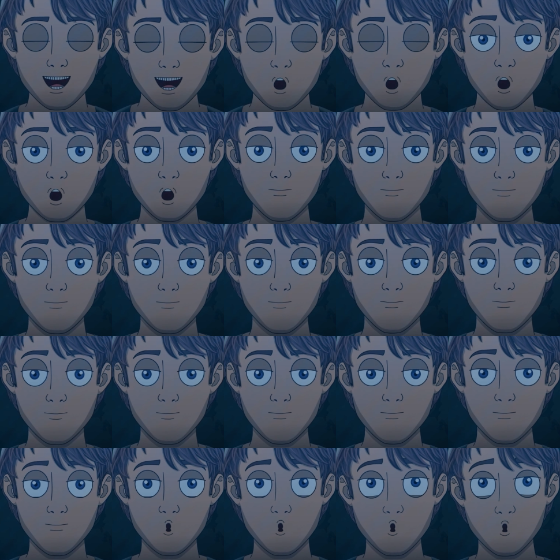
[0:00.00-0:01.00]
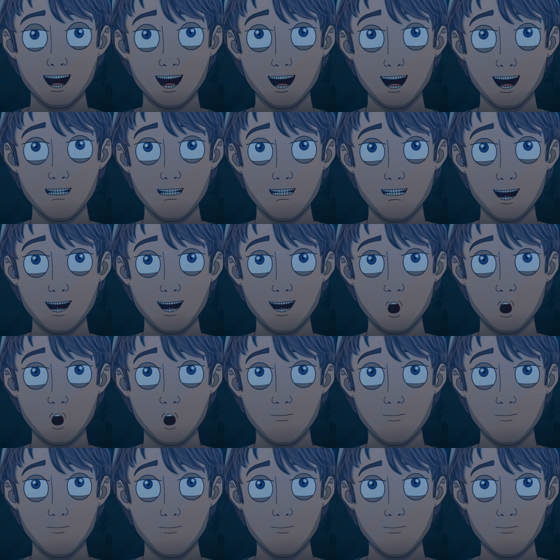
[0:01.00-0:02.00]
वाओ एक भूतिया जगह
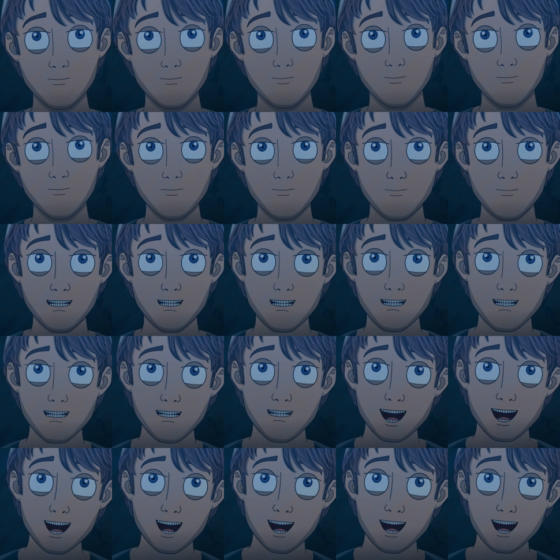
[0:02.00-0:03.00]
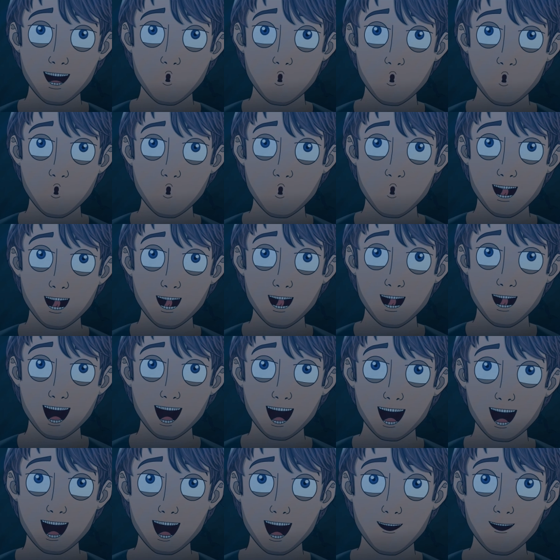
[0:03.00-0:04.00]
होने के हिसाब से ये काफी अच्छी स्थिति
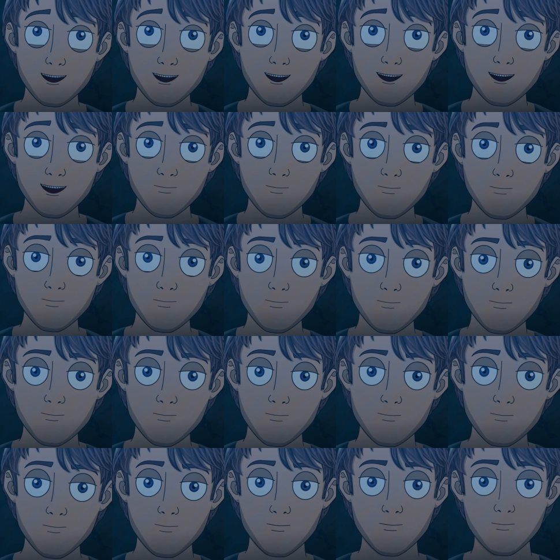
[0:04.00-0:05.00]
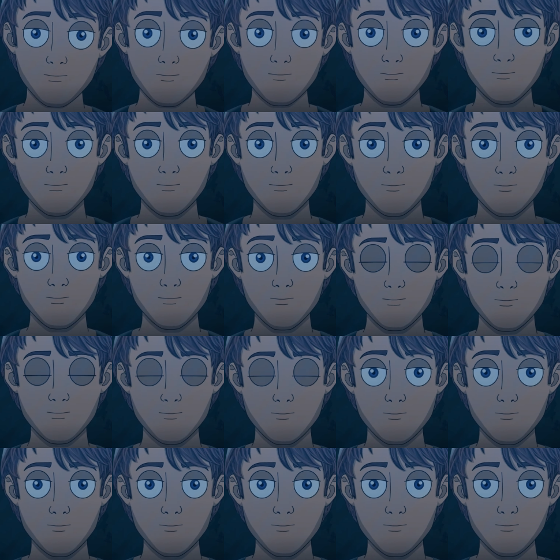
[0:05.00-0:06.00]
में है डेरेक ने कहा
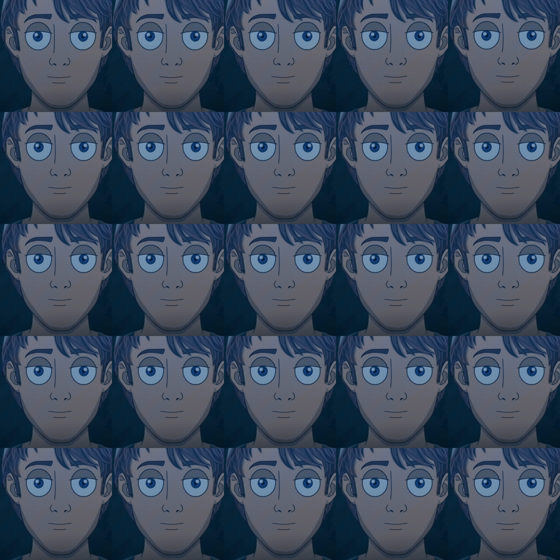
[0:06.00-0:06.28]
एल्सा और मैं